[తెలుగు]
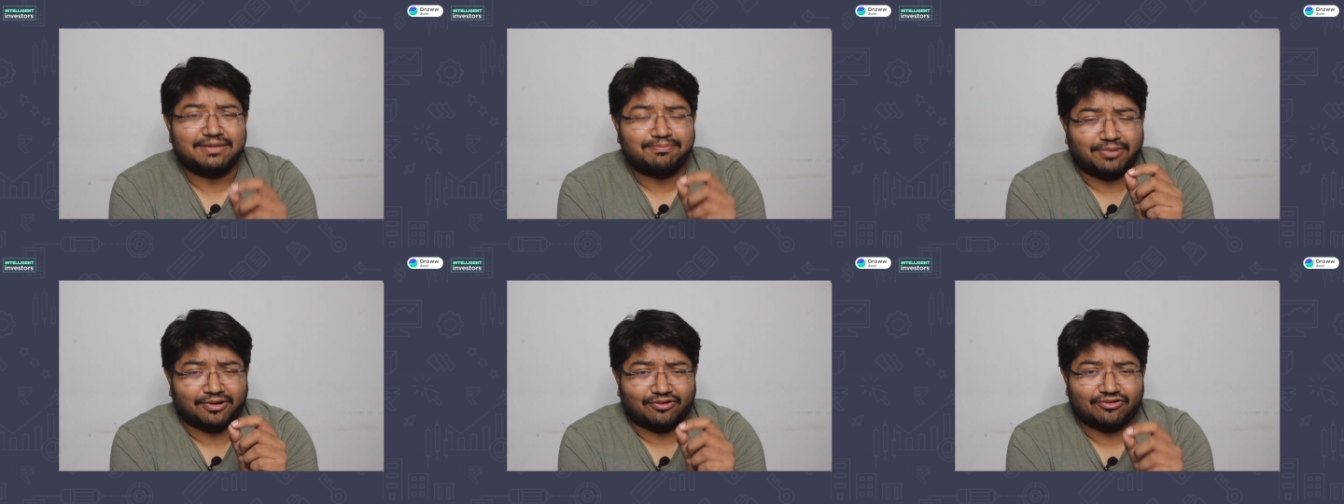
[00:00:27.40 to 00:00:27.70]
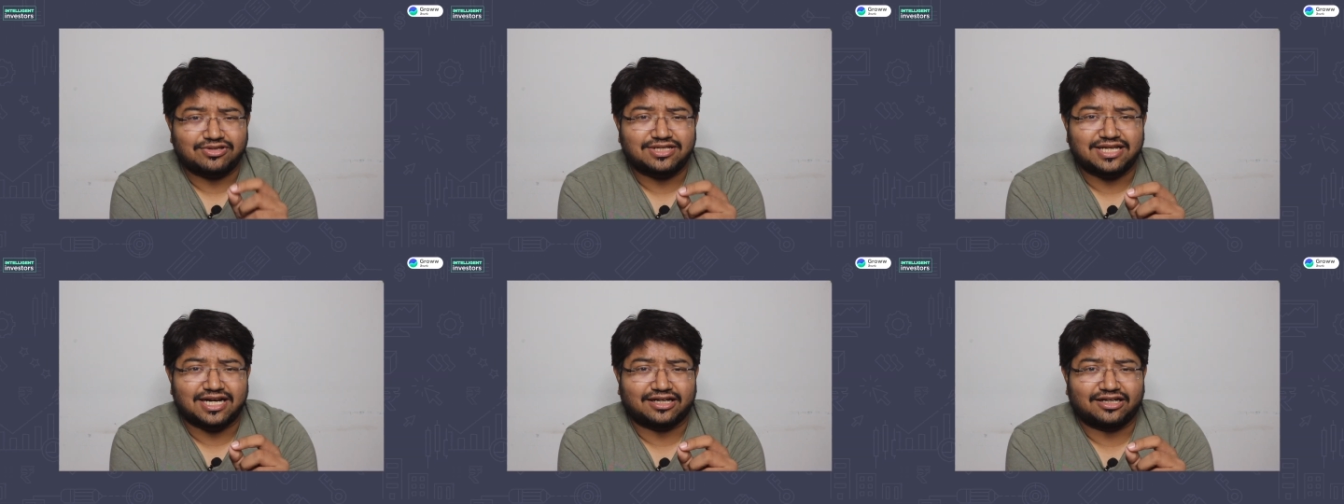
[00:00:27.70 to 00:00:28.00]
ఈ
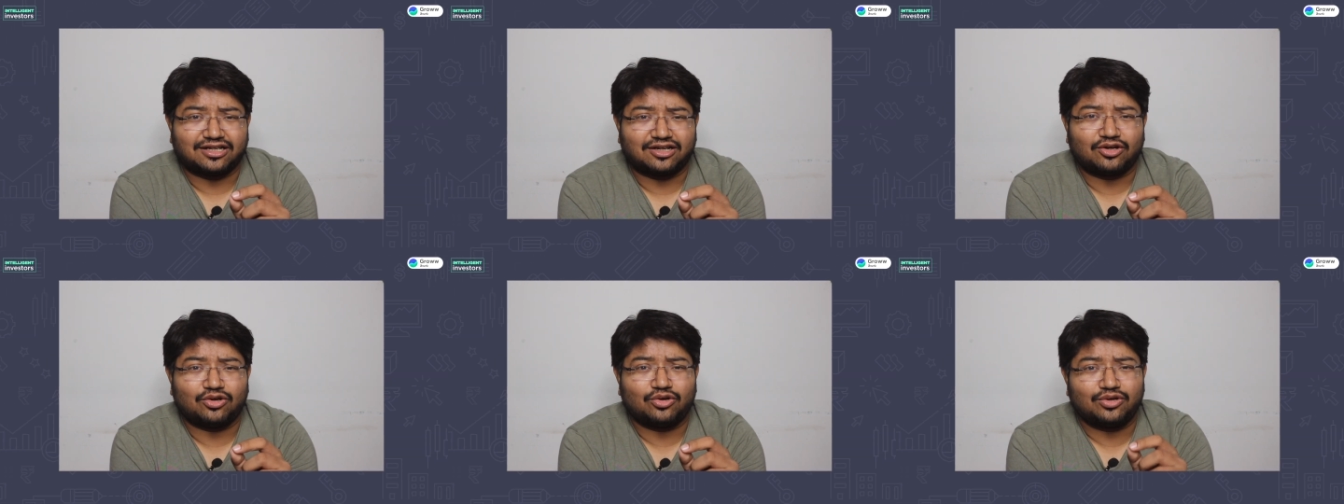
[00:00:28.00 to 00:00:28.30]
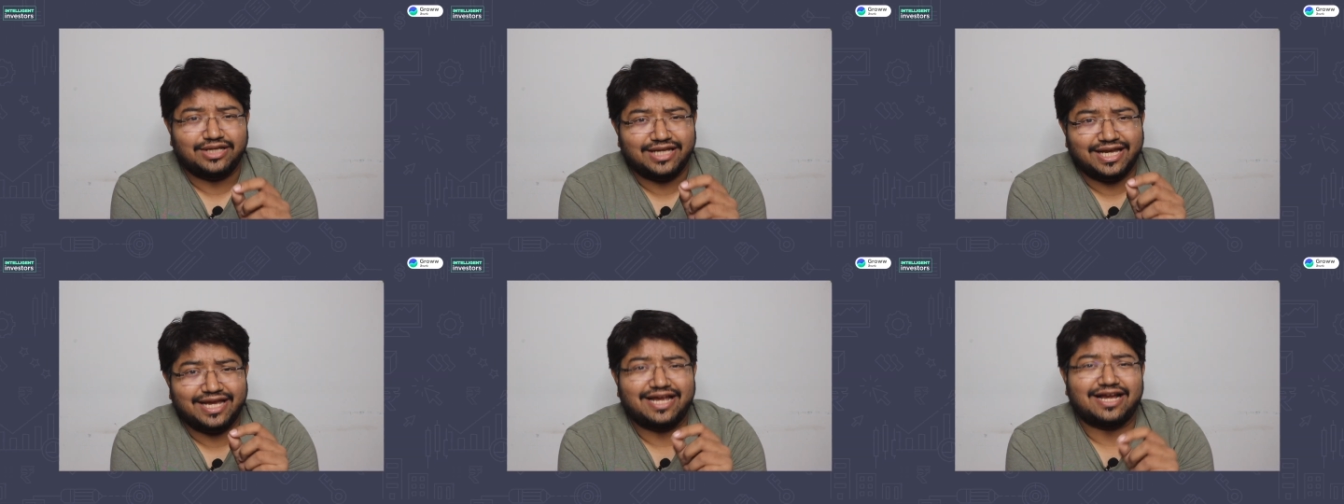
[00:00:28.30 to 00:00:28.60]
పవర్ సెక్టర్లో
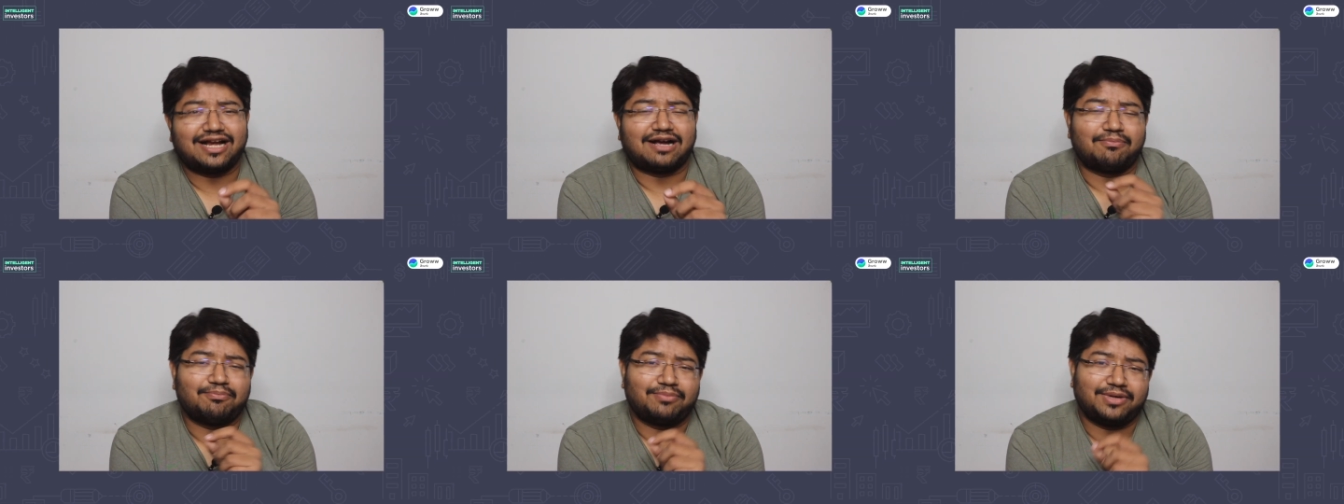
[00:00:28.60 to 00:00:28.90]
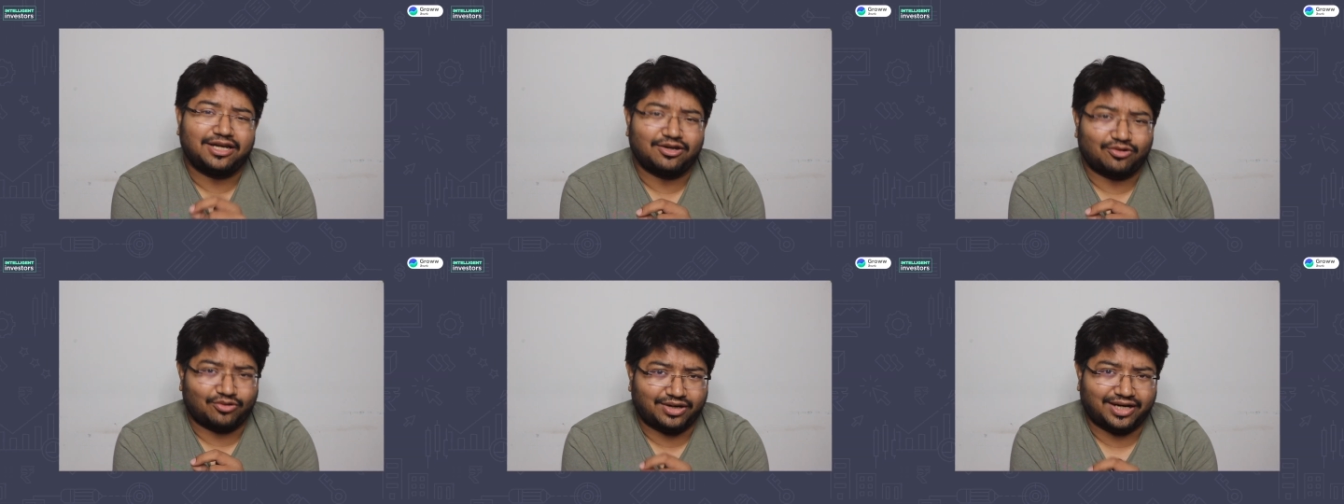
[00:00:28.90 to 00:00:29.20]
ఏ
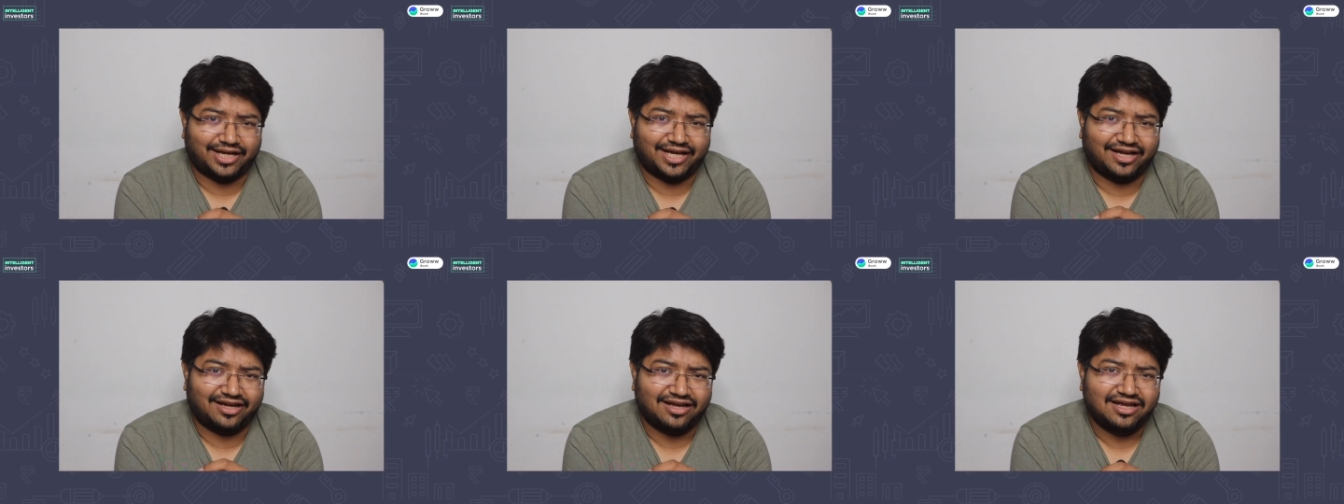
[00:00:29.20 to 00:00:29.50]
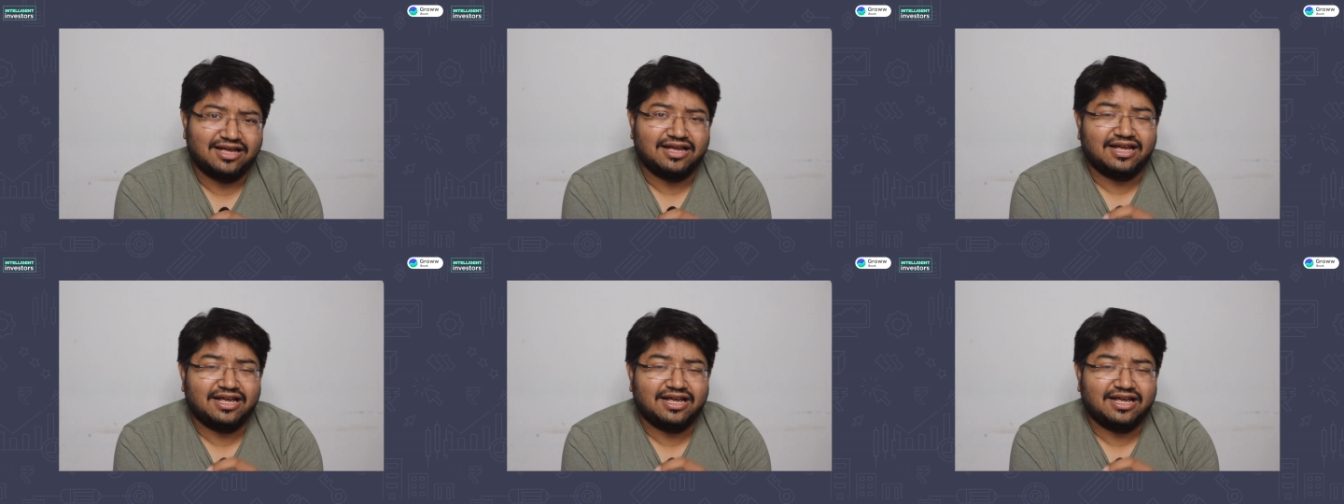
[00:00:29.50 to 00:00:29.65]
కంపెనీలు ఉన్నాయి